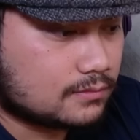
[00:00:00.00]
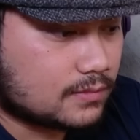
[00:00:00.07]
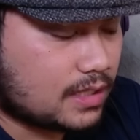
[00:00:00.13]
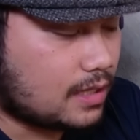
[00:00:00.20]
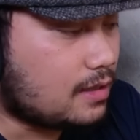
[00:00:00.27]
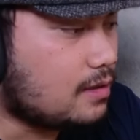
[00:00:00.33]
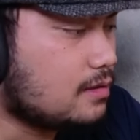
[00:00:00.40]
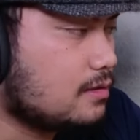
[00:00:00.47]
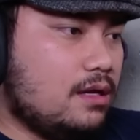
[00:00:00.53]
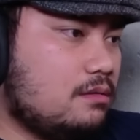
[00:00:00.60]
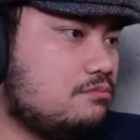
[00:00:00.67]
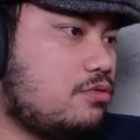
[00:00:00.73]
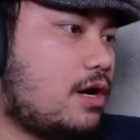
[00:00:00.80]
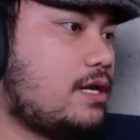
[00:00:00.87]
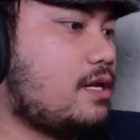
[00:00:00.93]
Eh,
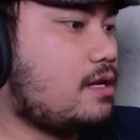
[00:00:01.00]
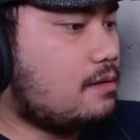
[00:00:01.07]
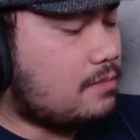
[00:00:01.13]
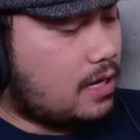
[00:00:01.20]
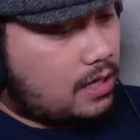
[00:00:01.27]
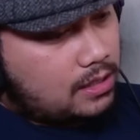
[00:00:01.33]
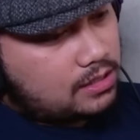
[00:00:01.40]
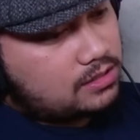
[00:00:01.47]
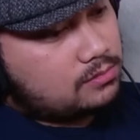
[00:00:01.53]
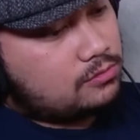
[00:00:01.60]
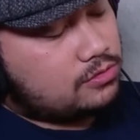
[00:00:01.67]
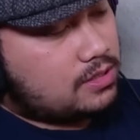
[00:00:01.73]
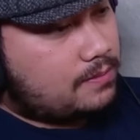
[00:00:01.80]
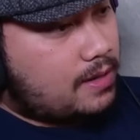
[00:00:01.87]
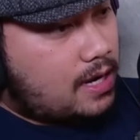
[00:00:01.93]
bukannya dia bakal
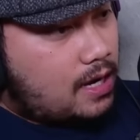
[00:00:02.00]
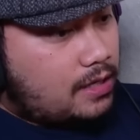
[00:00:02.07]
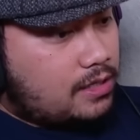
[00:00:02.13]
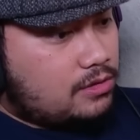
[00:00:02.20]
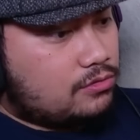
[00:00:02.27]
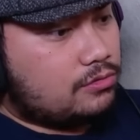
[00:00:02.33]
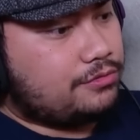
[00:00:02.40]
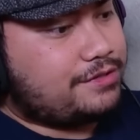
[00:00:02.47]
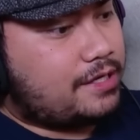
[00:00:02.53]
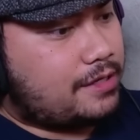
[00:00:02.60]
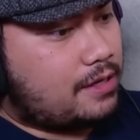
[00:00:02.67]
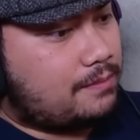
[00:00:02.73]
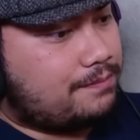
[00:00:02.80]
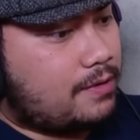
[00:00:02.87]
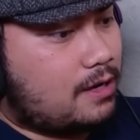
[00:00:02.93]
ketemu sama kakaknya dulu ya
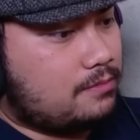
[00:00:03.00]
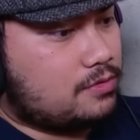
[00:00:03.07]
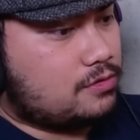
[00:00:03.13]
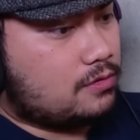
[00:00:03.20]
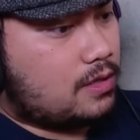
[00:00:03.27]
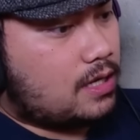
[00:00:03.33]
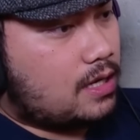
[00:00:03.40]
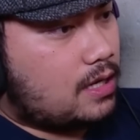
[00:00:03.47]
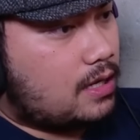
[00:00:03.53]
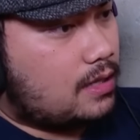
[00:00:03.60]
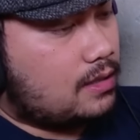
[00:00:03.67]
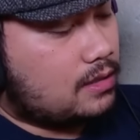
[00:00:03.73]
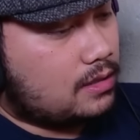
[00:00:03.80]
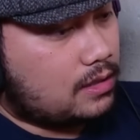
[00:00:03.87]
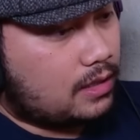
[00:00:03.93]
yang paham
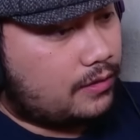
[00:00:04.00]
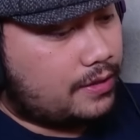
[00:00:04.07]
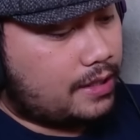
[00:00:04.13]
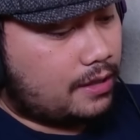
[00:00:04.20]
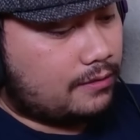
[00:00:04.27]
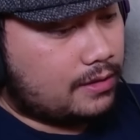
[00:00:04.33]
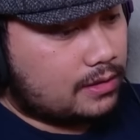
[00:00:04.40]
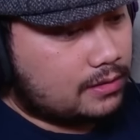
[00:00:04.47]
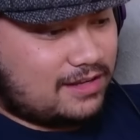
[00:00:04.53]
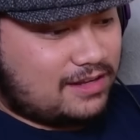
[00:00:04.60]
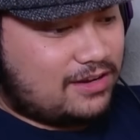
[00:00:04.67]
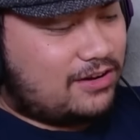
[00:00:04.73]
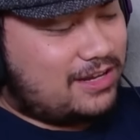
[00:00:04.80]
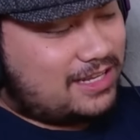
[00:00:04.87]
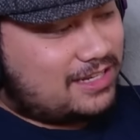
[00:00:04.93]
soal hewan-hewan?
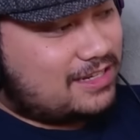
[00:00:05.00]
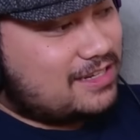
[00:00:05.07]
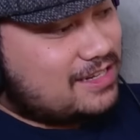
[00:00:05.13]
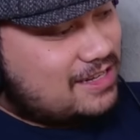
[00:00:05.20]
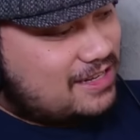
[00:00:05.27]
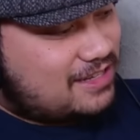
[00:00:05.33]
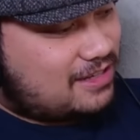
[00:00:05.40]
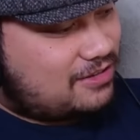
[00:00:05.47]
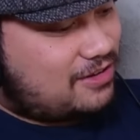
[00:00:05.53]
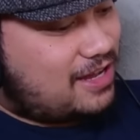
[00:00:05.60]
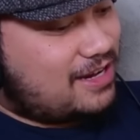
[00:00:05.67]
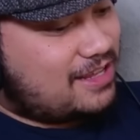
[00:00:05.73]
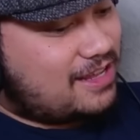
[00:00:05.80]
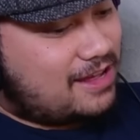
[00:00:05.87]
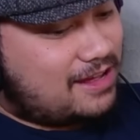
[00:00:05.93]
Oh iya, satu
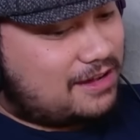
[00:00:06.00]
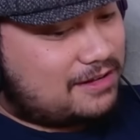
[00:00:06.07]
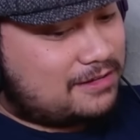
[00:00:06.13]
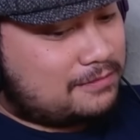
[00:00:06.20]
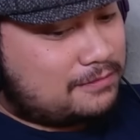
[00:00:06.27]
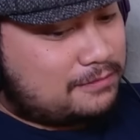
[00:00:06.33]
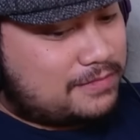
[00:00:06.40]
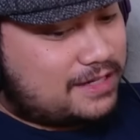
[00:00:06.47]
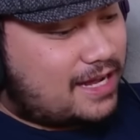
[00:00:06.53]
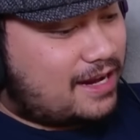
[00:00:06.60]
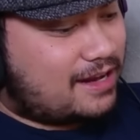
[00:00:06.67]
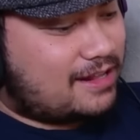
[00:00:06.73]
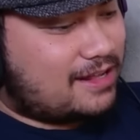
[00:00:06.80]
hal yang menarik